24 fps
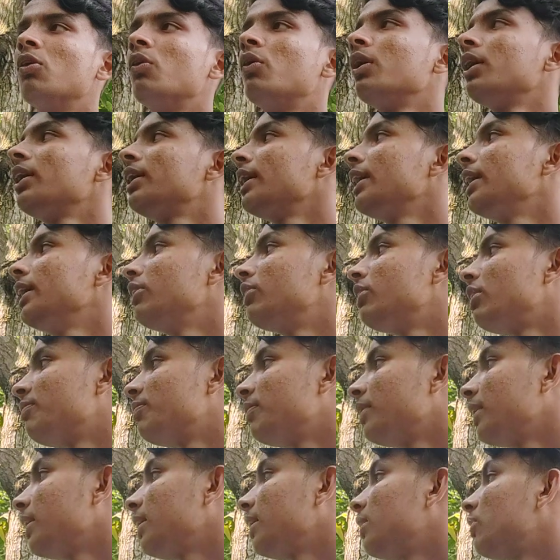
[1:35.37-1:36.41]
অনেকটাই কিন্তু
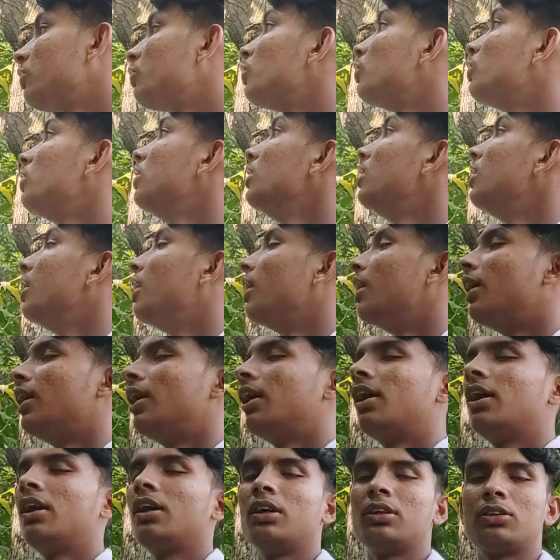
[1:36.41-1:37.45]
আপনাদের কিন্তু
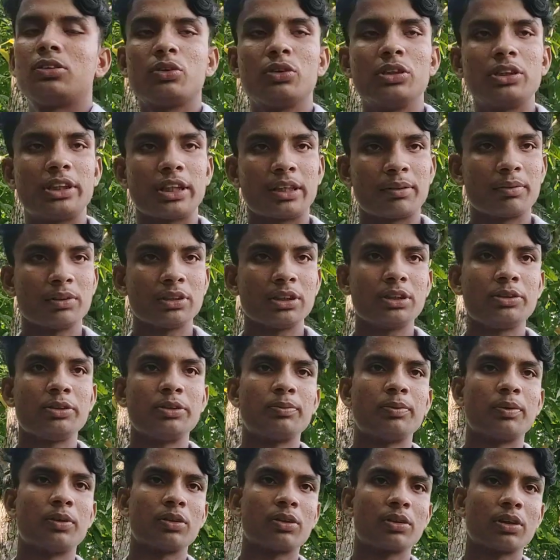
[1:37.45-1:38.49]
চল্লিশ থেকে পঞ্চাশ
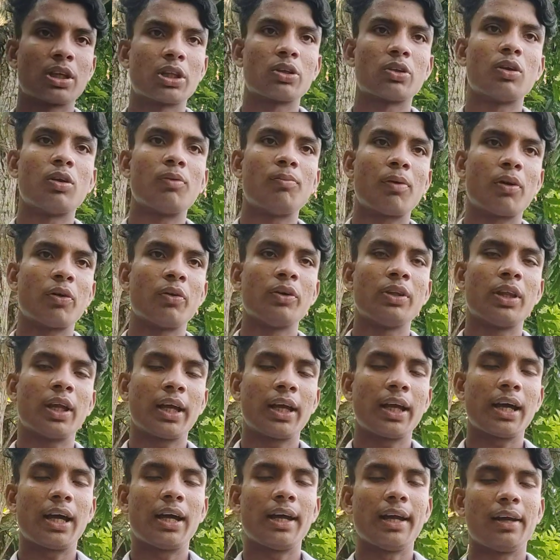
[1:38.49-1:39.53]
ফিট পর্যন্ত কিন্তু লম্বা হয়ে
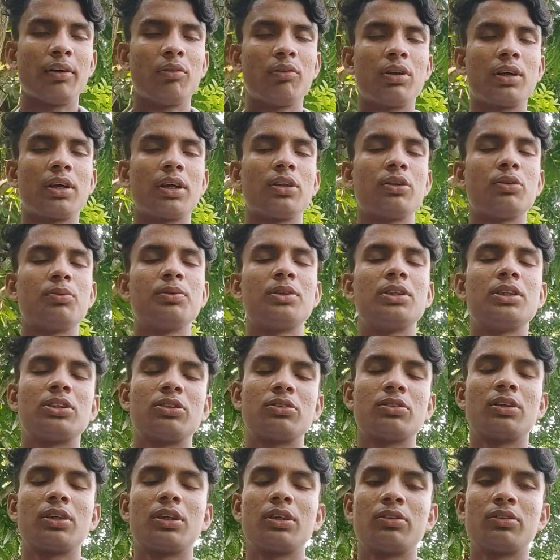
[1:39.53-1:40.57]
থাকে আর এগুলো কিন্তু
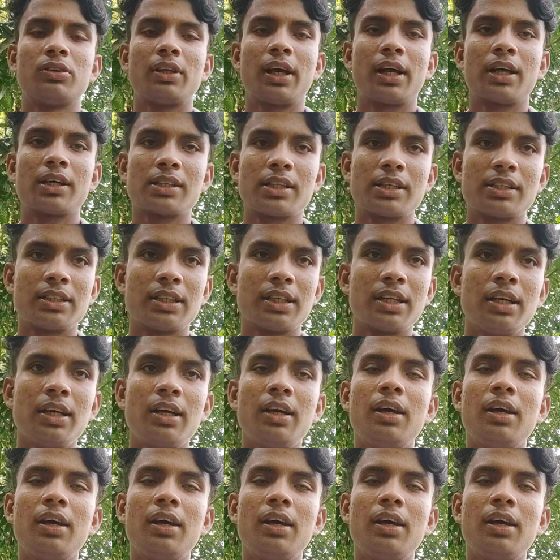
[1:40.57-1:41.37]
বিশেষ করে কিন্তু দেখা যায় যে